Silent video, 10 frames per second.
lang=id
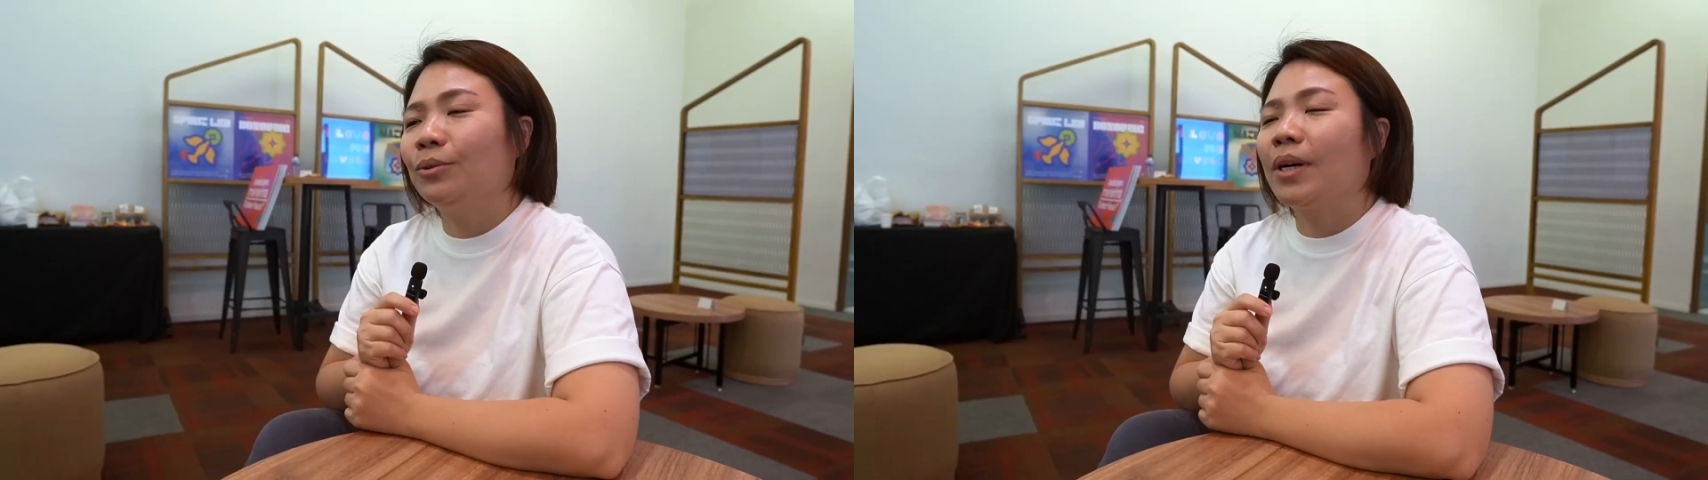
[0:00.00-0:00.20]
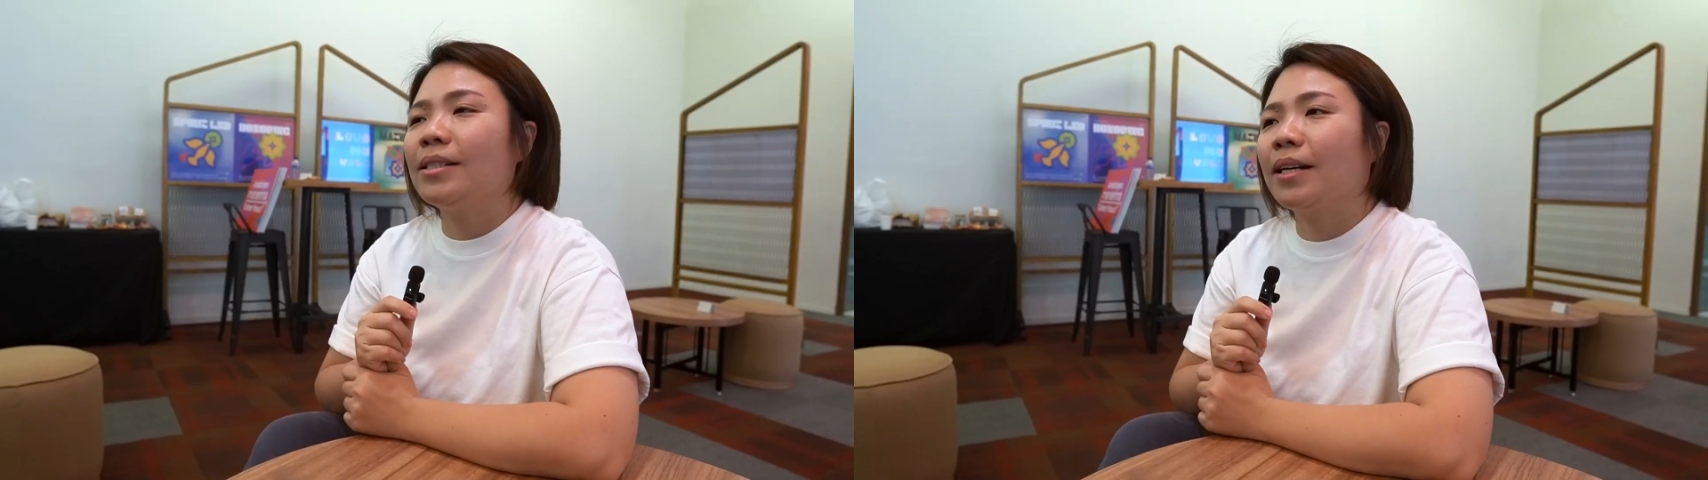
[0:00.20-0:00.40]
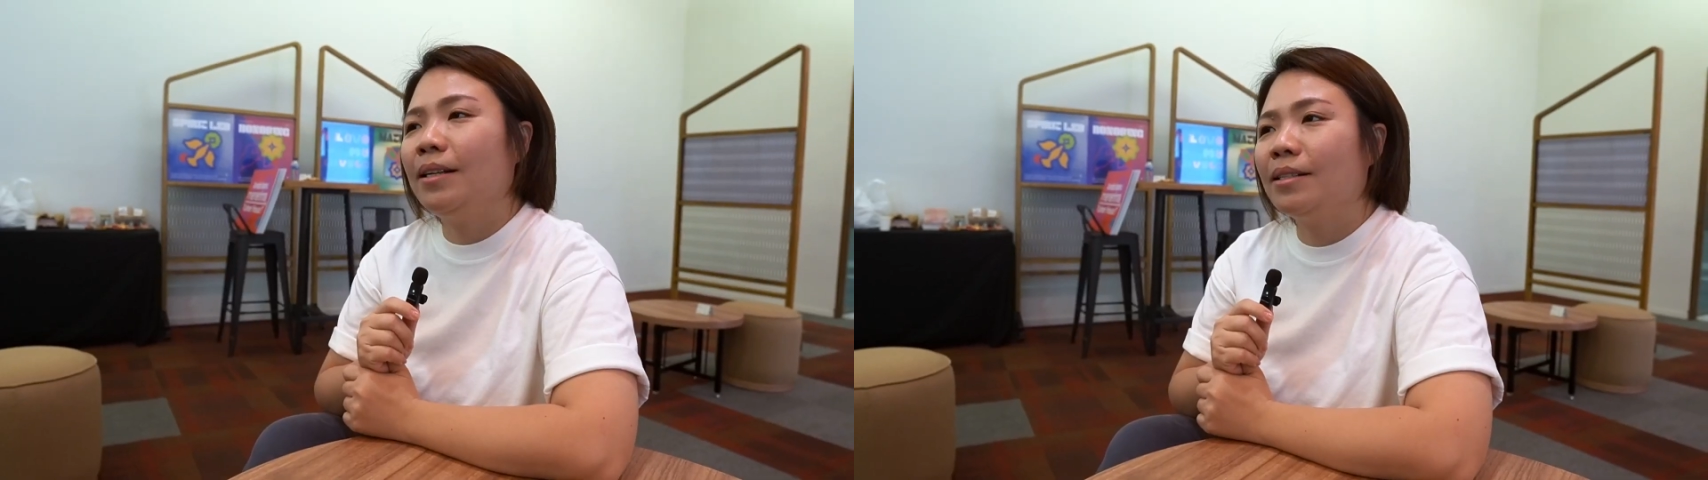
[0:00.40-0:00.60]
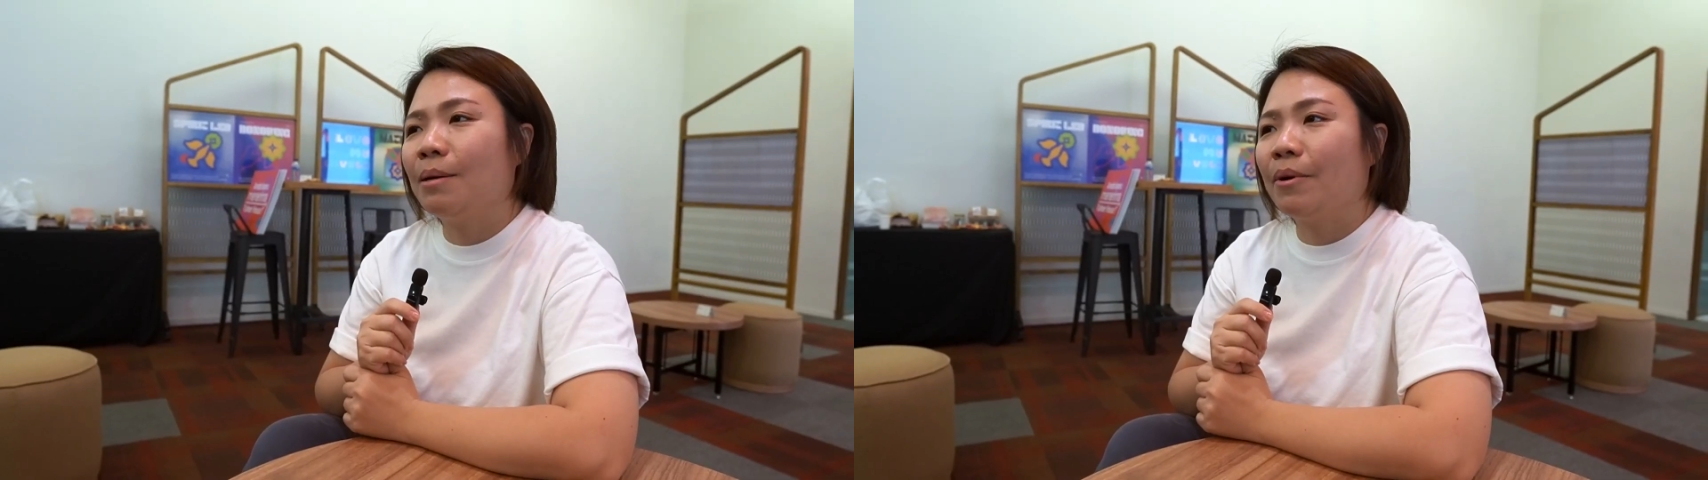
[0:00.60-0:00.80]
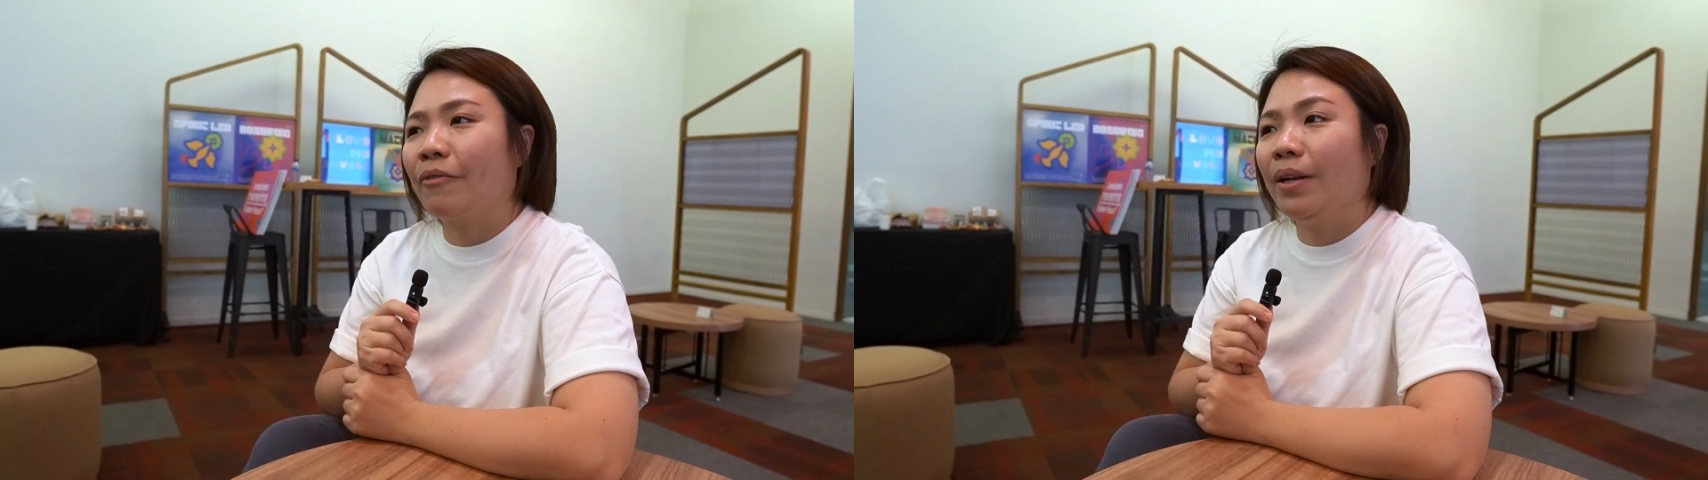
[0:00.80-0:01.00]
Suka sekali
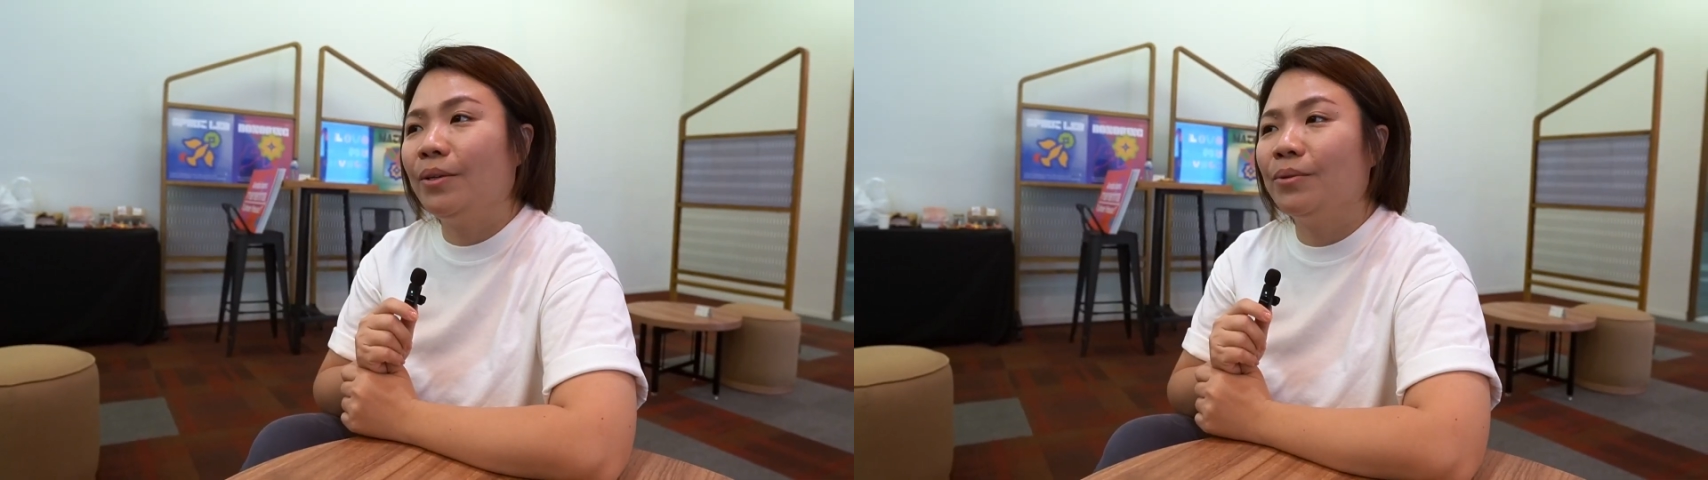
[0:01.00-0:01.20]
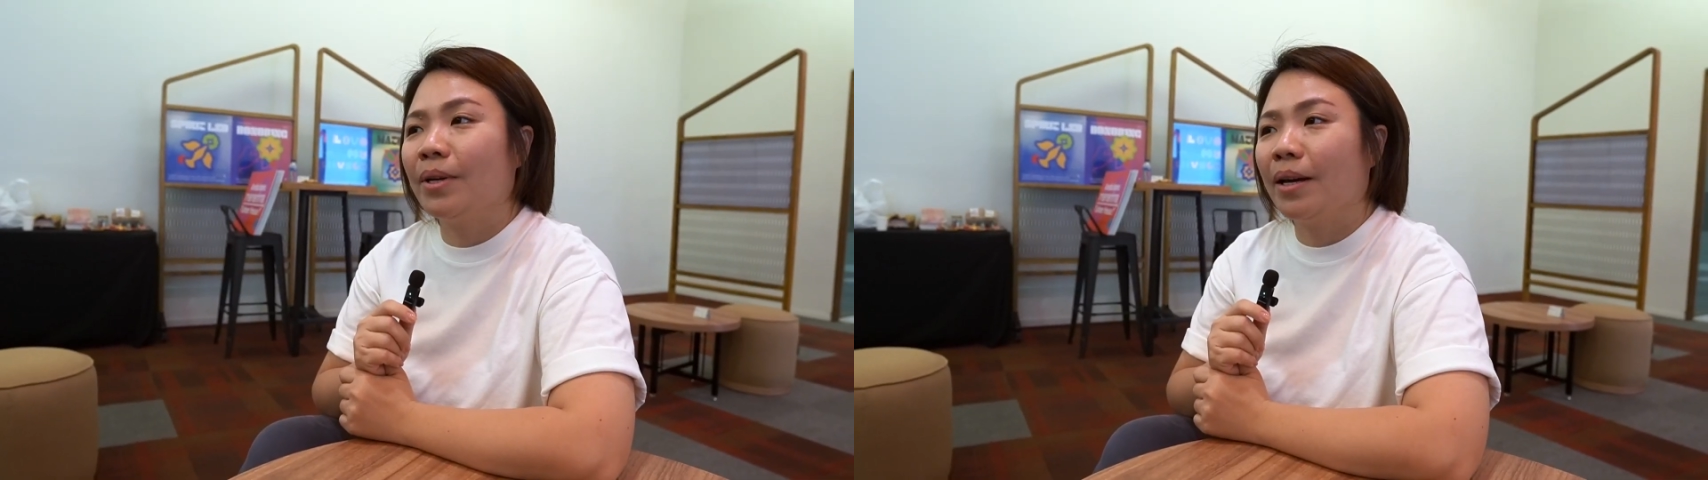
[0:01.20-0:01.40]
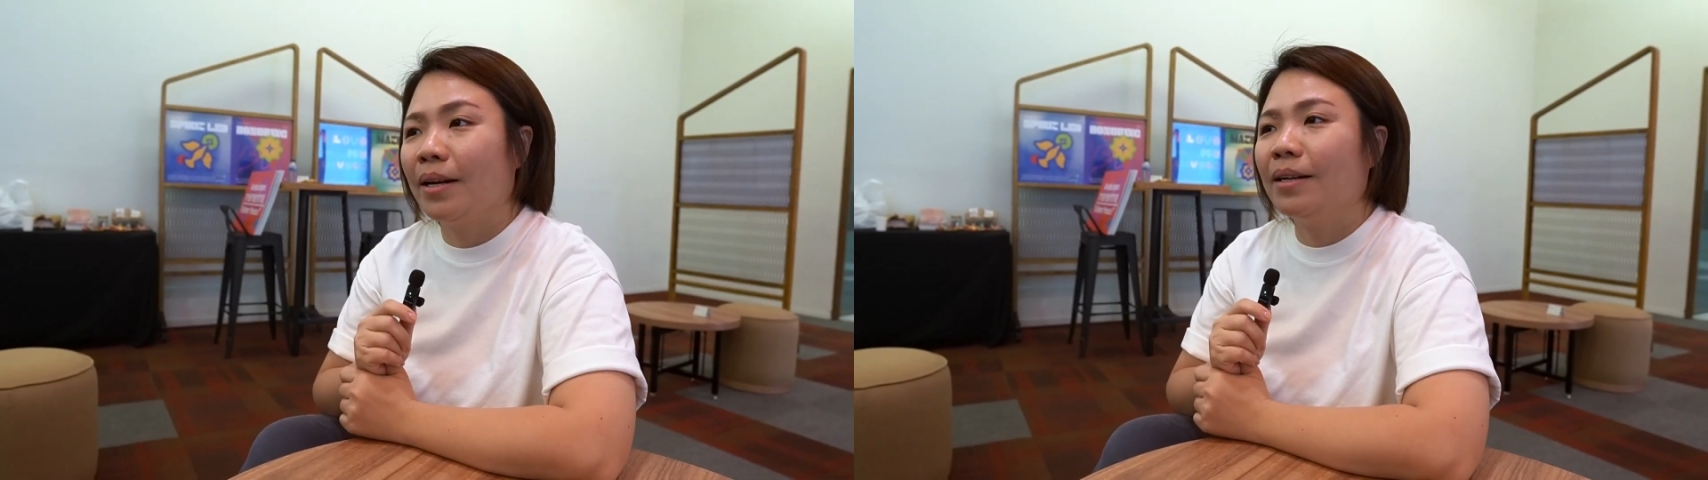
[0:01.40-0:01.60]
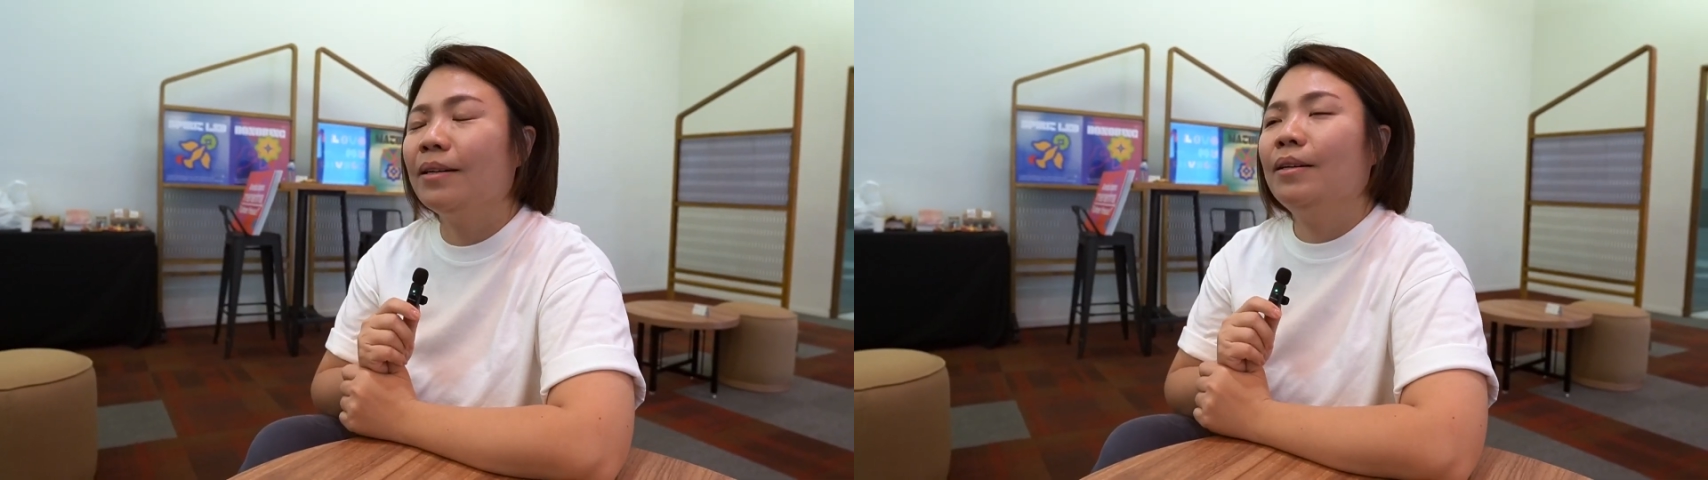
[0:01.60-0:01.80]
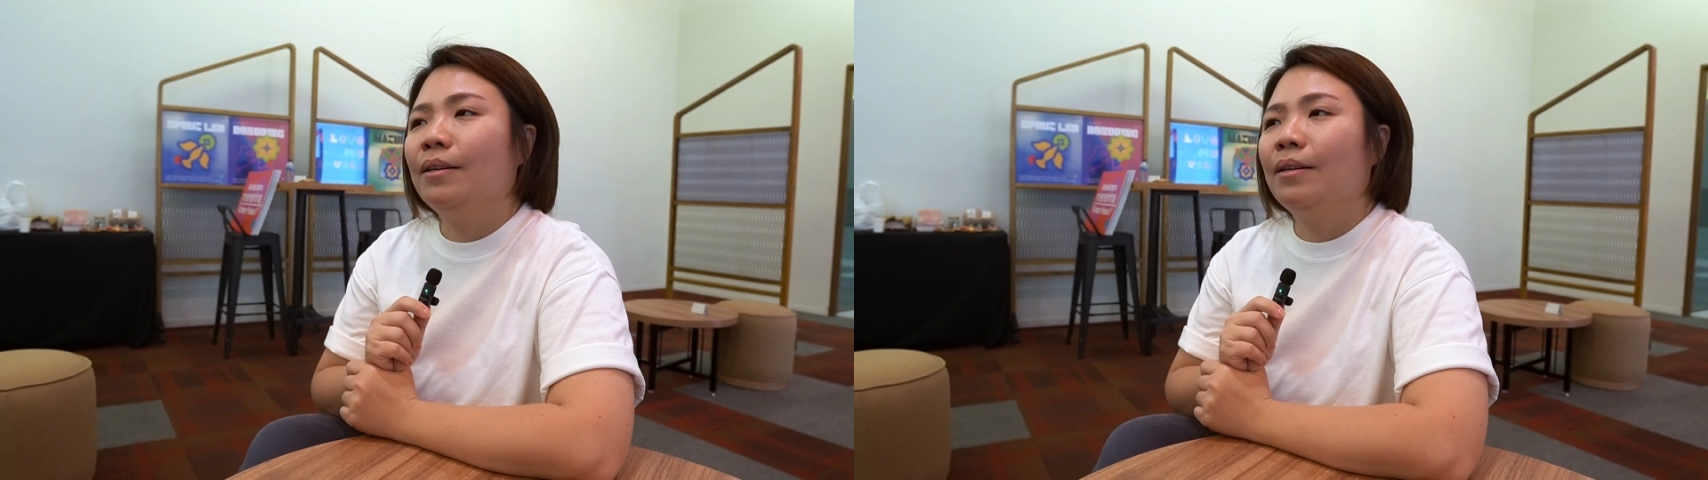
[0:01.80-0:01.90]
sama value-nya